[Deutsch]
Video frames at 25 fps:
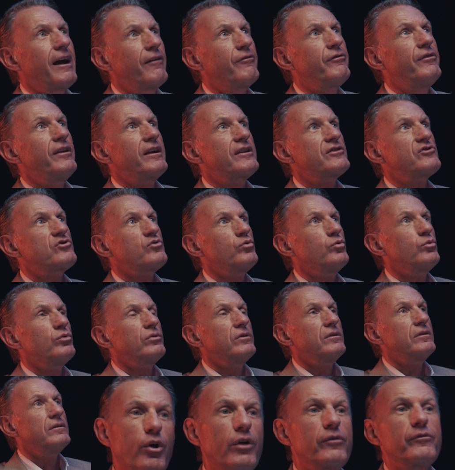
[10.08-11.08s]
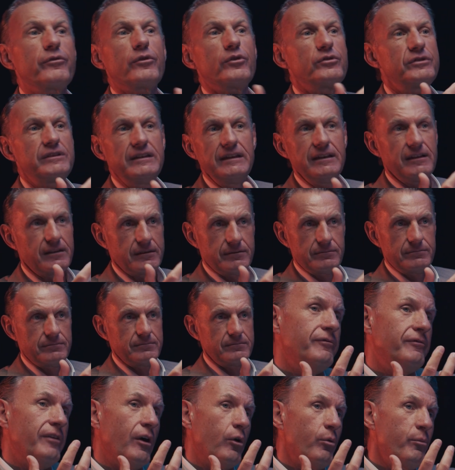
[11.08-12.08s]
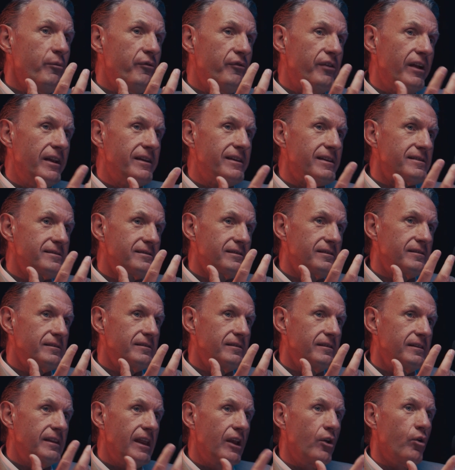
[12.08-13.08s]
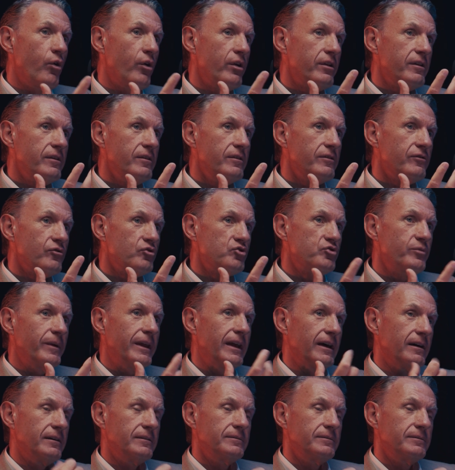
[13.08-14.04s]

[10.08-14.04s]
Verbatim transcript: Reflexion, Konfrontieren. Warum fällt das den Leuten so schwer?